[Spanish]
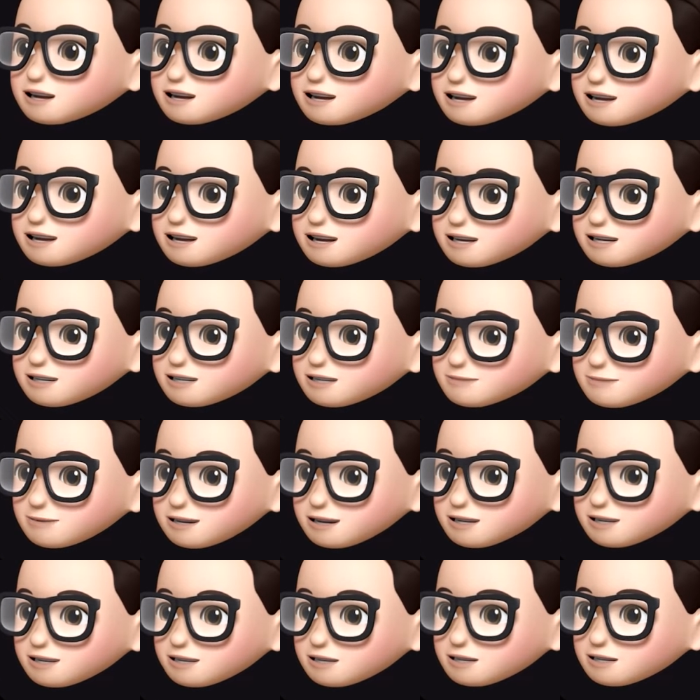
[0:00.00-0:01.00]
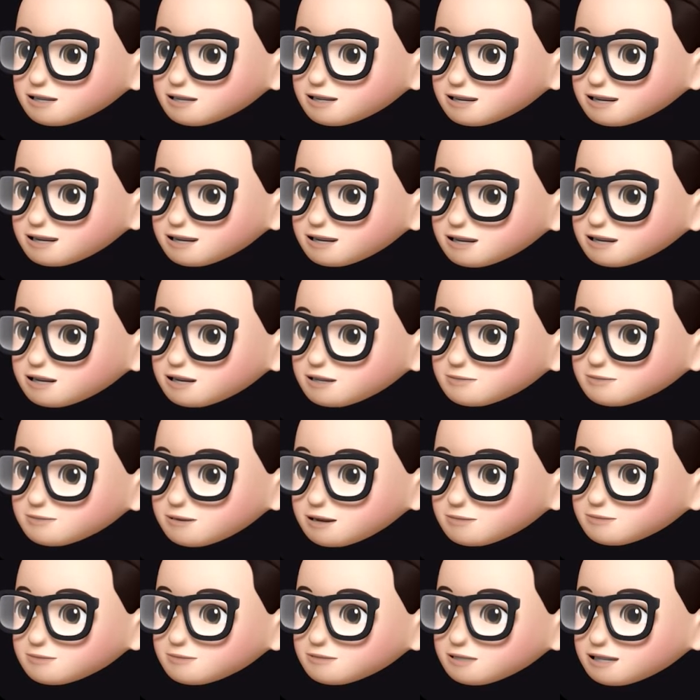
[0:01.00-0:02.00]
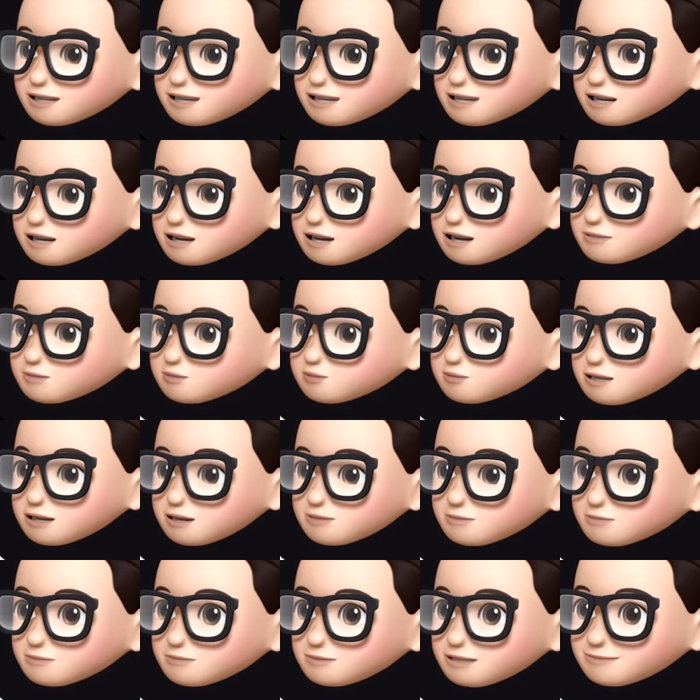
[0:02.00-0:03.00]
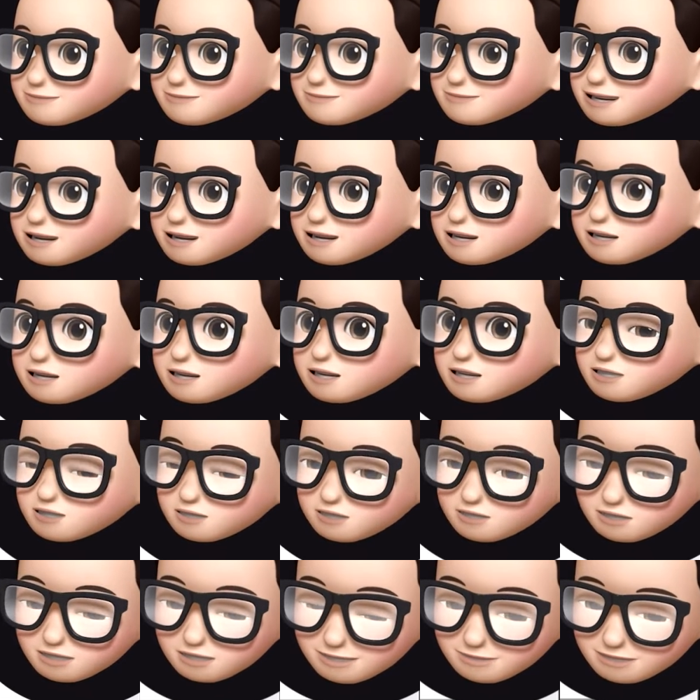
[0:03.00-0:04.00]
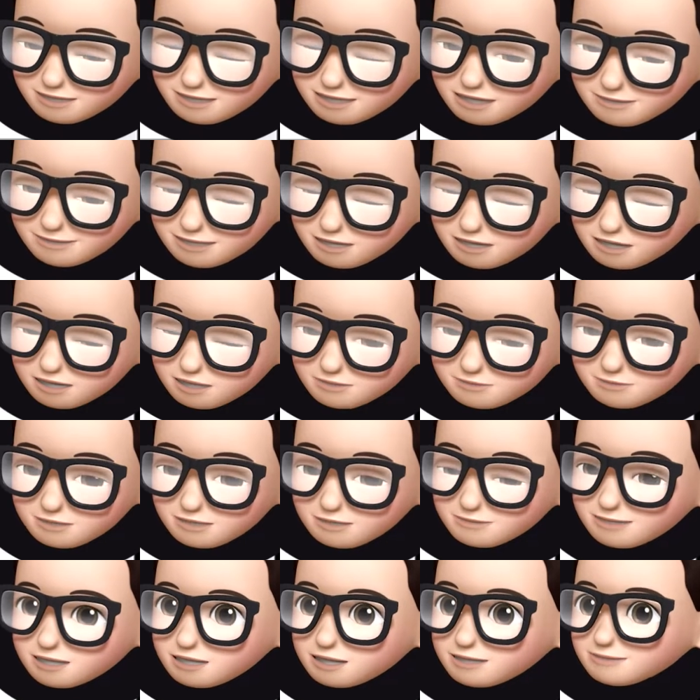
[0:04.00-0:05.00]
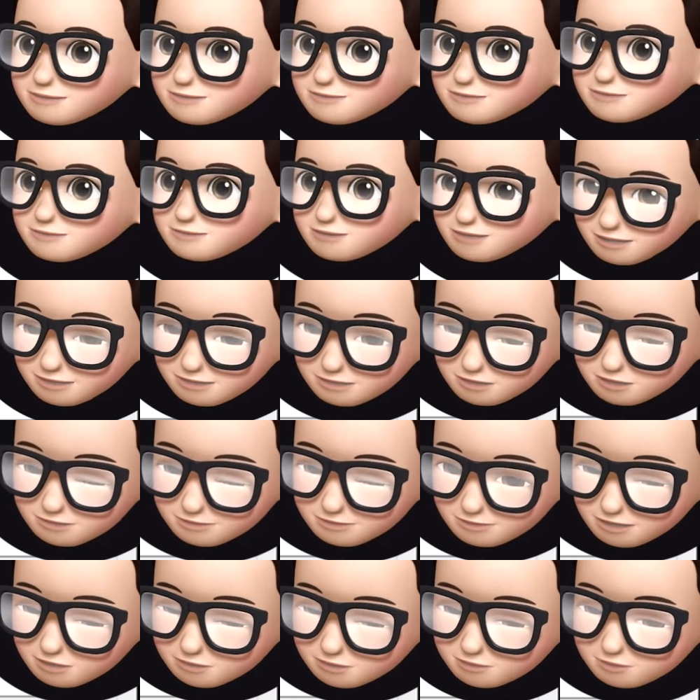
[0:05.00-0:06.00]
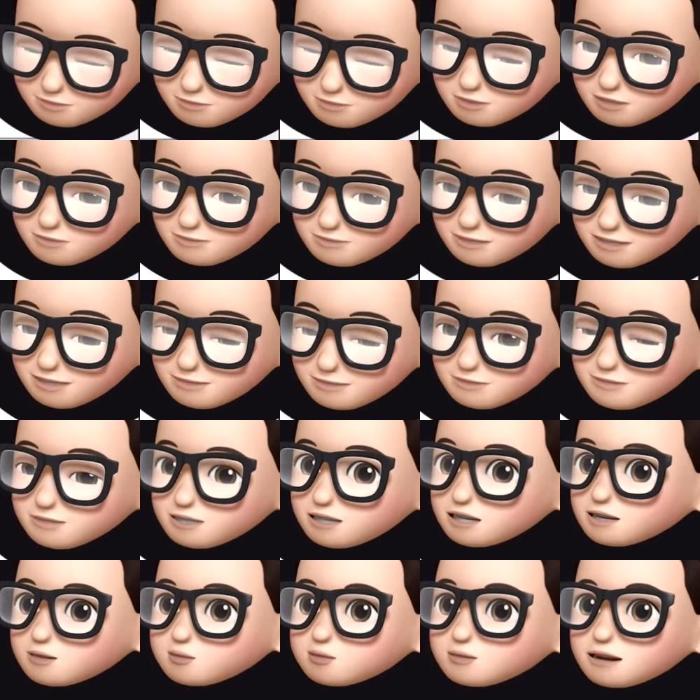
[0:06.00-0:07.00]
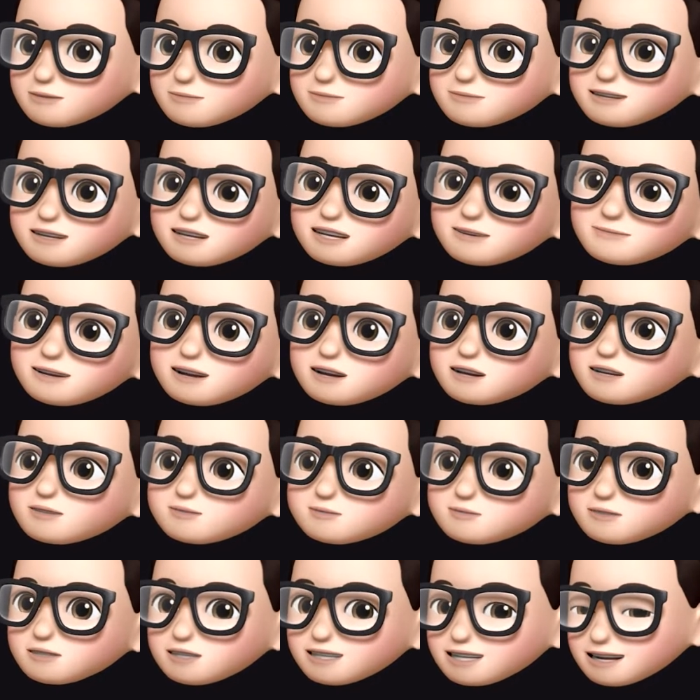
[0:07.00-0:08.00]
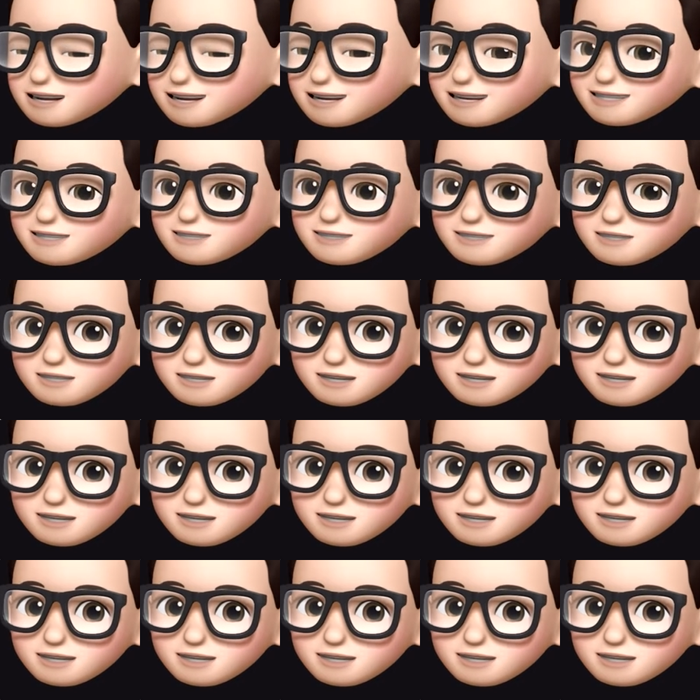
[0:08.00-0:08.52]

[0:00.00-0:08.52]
Y en esta parte de aquí vamos a crear una nueva. Yo la voy a llamar maven-home. Tú la puedes llamar como quieras.